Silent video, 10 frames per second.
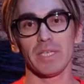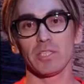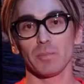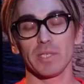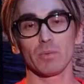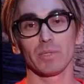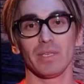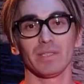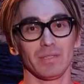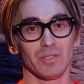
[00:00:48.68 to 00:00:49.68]
вечер, меня зовут
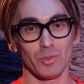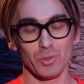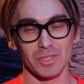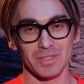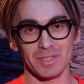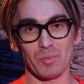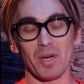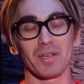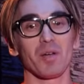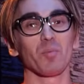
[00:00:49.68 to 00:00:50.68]
Александр Гущин, это
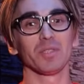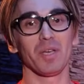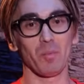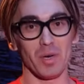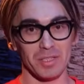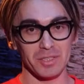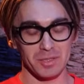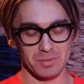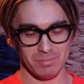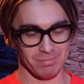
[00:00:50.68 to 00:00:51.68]
программа «На
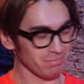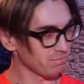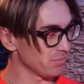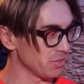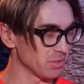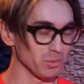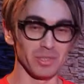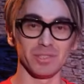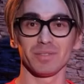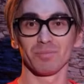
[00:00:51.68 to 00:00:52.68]
Барсе». Мы
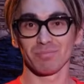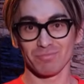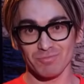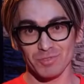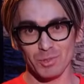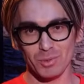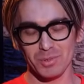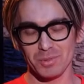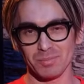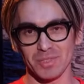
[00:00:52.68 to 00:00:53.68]
вернулись в
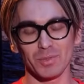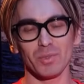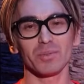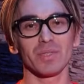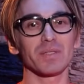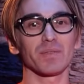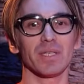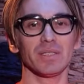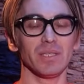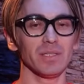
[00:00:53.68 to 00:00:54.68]
студию. И сегодня у нас в
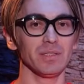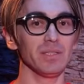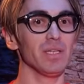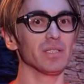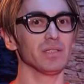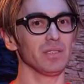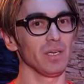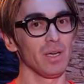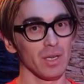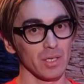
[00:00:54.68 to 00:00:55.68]
гостях интересный
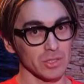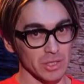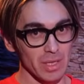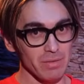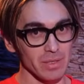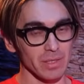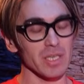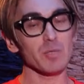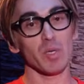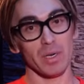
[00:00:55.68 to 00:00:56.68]
человек,
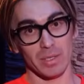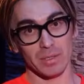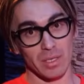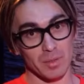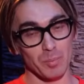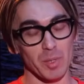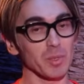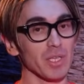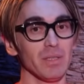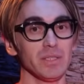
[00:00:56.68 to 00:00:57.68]
аспирантка,
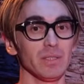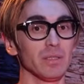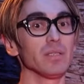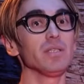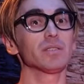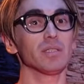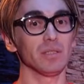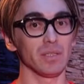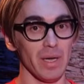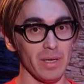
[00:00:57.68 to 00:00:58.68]
преподаватель из
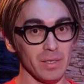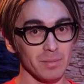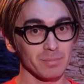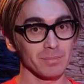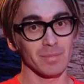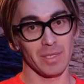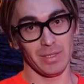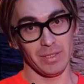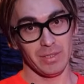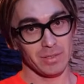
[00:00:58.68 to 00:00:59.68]
Китая
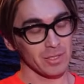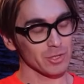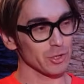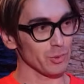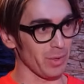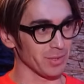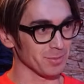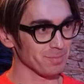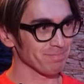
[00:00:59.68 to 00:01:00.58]
Ли Шихуан.